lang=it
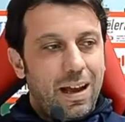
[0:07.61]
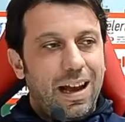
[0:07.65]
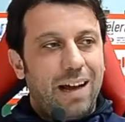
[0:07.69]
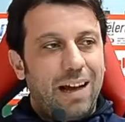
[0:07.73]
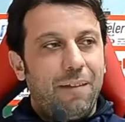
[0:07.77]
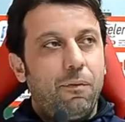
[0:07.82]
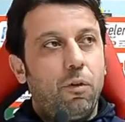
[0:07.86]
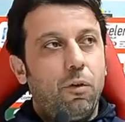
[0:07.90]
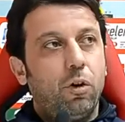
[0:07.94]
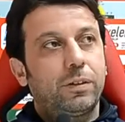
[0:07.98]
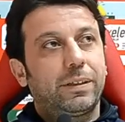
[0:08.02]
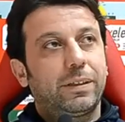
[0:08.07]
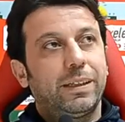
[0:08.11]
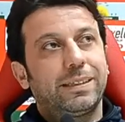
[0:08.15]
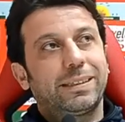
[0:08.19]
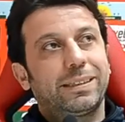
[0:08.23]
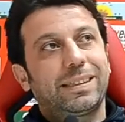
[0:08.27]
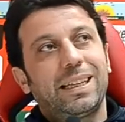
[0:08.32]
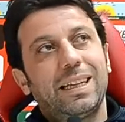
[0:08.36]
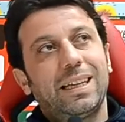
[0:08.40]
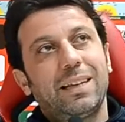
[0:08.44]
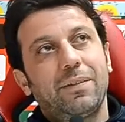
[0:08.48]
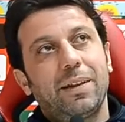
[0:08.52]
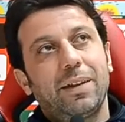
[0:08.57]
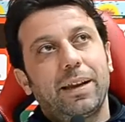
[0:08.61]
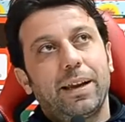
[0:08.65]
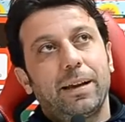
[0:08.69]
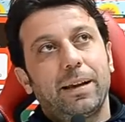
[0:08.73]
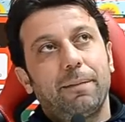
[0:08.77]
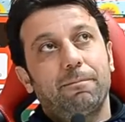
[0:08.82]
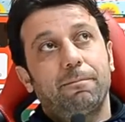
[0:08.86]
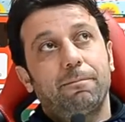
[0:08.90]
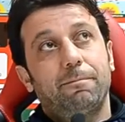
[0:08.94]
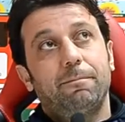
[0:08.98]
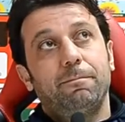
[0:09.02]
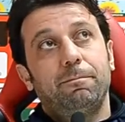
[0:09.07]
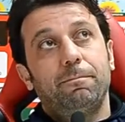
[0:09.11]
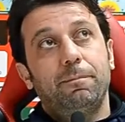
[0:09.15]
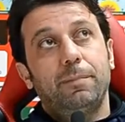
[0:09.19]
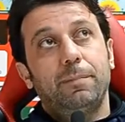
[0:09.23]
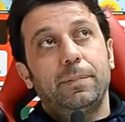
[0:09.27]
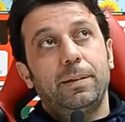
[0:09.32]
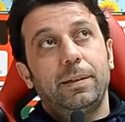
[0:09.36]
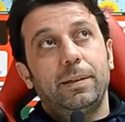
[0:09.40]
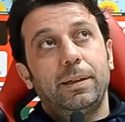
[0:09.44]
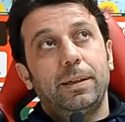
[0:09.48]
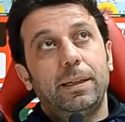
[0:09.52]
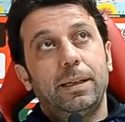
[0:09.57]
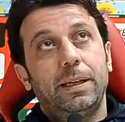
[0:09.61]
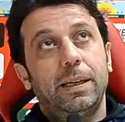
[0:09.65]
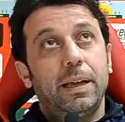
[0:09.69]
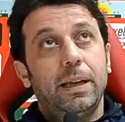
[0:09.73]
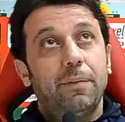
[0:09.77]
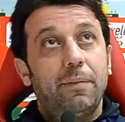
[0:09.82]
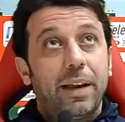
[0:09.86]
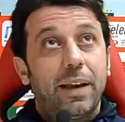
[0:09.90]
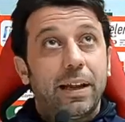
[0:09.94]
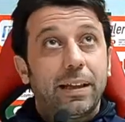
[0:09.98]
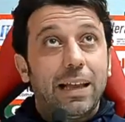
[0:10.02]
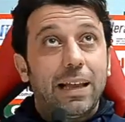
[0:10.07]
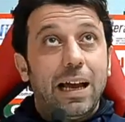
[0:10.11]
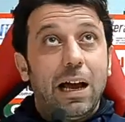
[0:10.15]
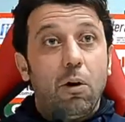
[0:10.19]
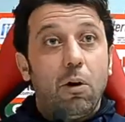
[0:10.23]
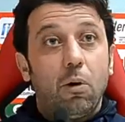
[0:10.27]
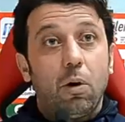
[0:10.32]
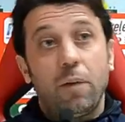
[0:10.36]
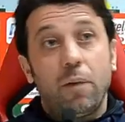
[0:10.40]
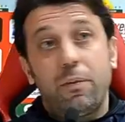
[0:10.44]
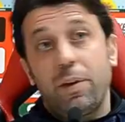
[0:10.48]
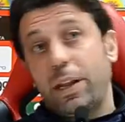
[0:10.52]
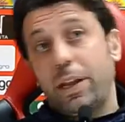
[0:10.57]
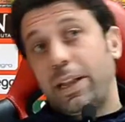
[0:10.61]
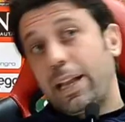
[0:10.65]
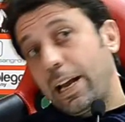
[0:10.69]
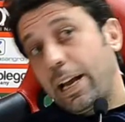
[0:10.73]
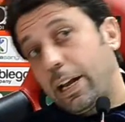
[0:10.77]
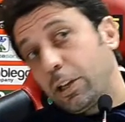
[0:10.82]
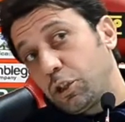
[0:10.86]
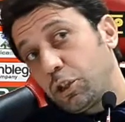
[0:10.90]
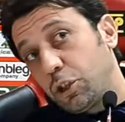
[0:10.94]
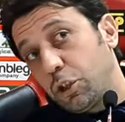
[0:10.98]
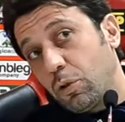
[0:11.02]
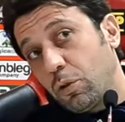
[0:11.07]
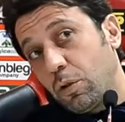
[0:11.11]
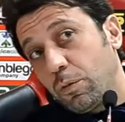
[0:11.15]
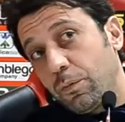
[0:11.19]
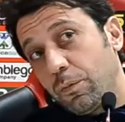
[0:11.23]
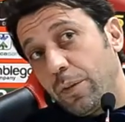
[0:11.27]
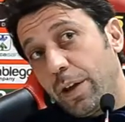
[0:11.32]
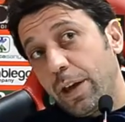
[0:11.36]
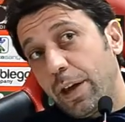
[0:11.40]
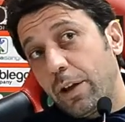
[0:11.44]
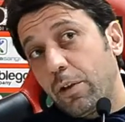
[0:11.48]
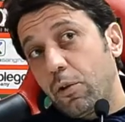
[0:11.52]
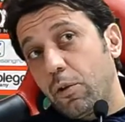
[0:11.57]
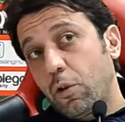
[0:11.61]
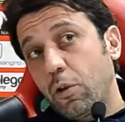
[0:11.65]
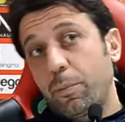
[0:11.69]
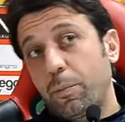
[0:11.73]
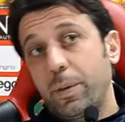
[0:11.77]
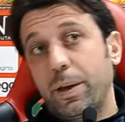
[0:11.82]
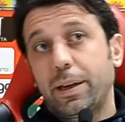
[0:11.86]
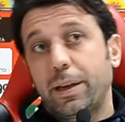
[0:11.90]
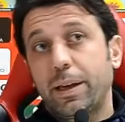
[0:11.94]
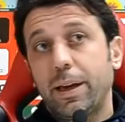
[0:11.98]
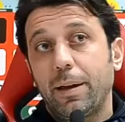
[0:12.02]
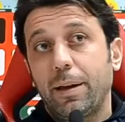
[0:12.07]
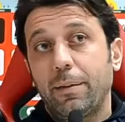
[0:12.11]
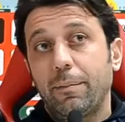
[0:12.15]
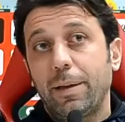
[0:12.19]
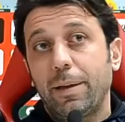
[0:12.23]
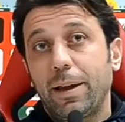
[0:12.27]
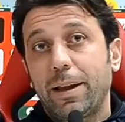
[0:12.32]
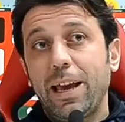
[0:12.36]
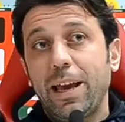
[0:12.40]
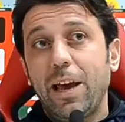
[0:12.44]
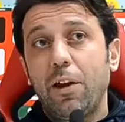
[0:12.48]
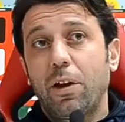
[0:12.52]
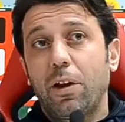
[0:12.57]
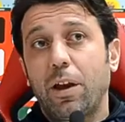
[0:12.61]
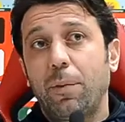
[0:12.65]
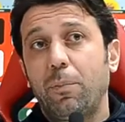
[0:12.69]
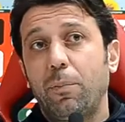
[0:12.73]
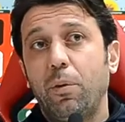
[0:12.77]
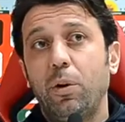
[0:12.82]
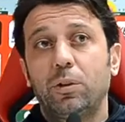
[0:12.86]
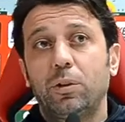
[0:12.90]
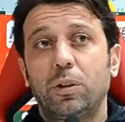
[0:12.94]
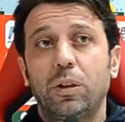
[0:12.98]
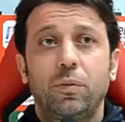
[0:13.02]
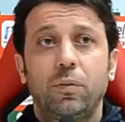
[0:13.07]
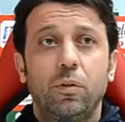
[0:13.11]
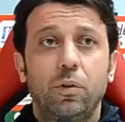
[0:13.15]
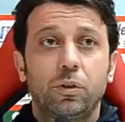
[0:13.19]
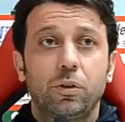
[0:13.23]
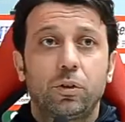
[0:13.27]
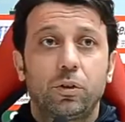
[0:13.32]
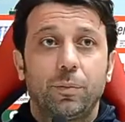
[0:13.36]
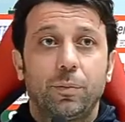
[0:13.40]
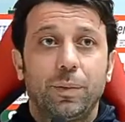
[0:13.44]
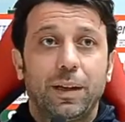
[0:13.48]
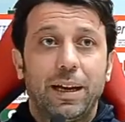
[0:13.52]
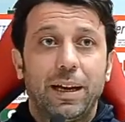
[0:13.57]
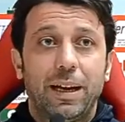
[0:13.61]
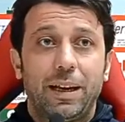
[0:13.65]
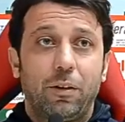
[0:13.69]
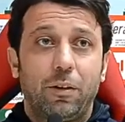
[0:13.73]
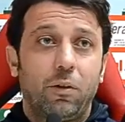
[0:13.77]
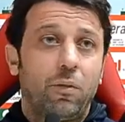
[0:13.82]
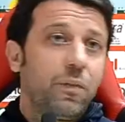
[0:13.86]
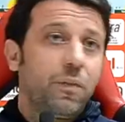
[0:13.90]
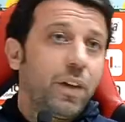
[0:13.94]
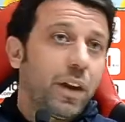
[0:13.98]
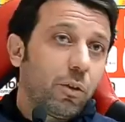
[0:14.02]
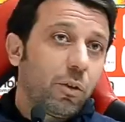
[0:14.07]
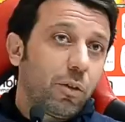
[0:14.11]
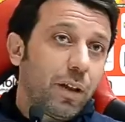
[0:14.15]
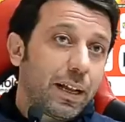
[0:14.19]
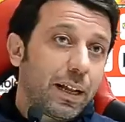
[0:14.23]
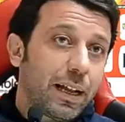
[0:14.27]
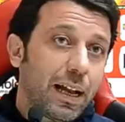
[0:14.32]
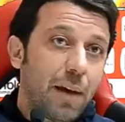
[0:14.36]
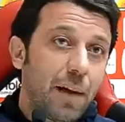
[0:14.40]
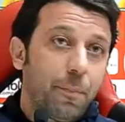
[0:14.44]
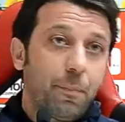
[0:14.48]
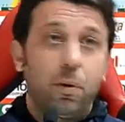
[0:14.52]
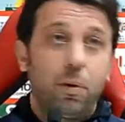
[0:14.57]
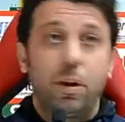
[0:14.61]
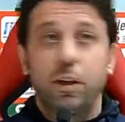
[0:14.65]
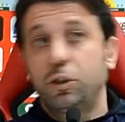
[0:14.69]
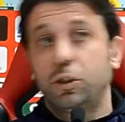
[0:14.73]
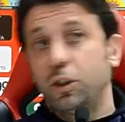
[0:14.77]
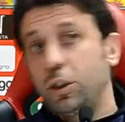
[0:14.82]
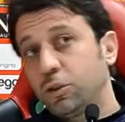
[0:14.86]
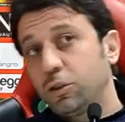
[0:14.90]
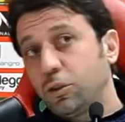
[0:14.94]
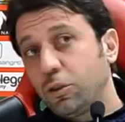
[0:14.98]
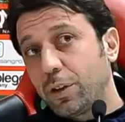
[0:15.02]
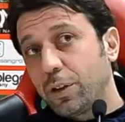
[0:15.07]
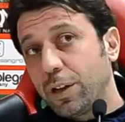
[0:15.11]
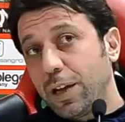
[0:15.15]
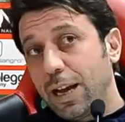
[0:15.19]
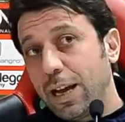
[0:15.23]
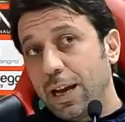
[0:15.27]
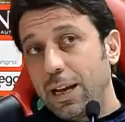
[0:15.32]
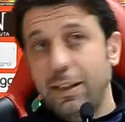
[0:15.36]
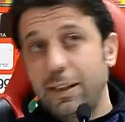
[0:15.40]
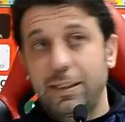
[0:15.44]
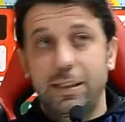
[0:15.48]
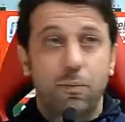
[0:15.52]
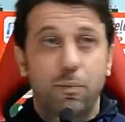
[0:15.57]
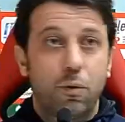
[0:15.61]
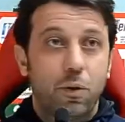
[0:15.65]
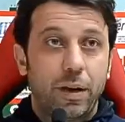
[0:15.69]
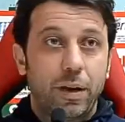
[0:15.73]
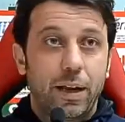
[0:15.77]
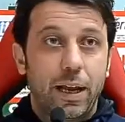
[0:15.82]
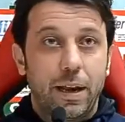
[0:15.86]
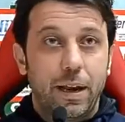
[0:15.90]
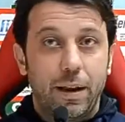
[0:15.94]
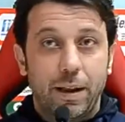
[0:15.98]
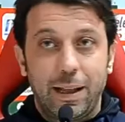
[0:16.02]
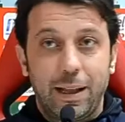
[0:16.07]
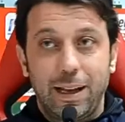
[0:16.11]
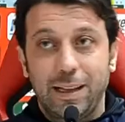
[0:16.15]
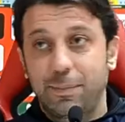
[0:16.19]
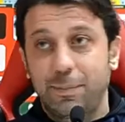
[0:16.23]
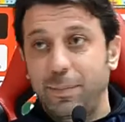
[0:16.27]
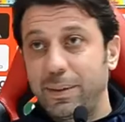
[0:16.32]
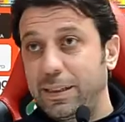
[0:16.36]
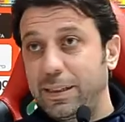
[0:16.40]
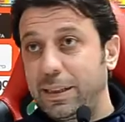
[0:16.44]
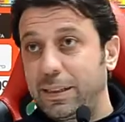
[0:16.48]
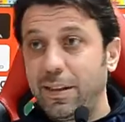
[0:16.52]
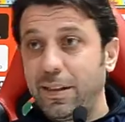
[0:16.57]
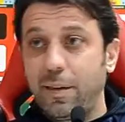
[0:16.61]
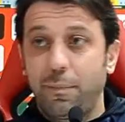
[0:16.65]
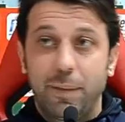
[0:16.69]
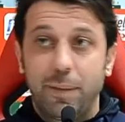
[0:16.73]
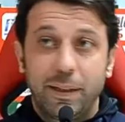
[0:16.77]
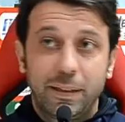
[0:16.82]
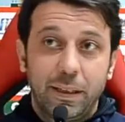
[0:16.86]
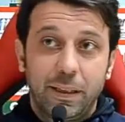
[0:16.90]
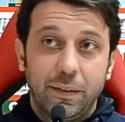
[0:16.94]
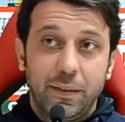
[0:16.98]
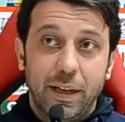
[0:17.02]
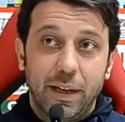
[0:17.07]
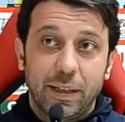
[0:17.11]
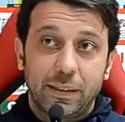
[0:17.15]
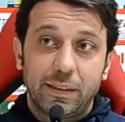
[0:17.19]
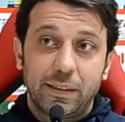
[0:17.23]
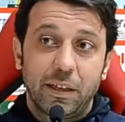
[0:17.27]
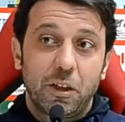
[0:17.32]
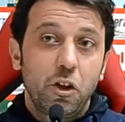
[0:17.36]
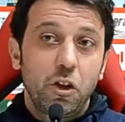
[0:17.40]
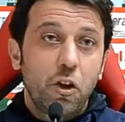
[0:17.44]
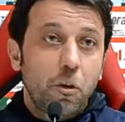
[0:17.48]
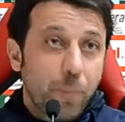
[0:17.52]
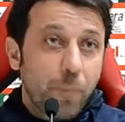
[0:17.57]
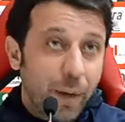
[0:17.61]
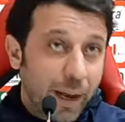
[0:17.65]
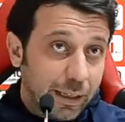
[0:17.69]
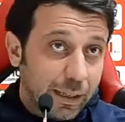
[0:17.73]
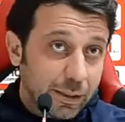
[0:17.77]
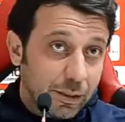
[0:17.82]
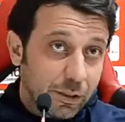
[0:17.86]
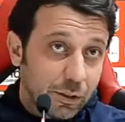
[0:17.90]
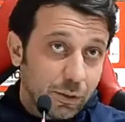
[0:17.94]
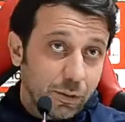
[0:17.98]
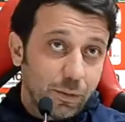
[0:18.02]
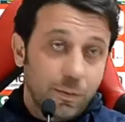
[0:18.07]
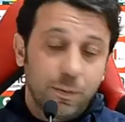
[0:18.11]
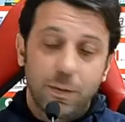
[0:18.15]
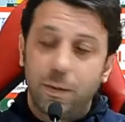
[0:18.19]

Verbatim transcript: a volte scrivere le verità o le verità che ci convengono, perché è chiaro che poi il tifoso magari non venendo al campo legge il giornale, si può creare delle aspettative ben diverse. Io penso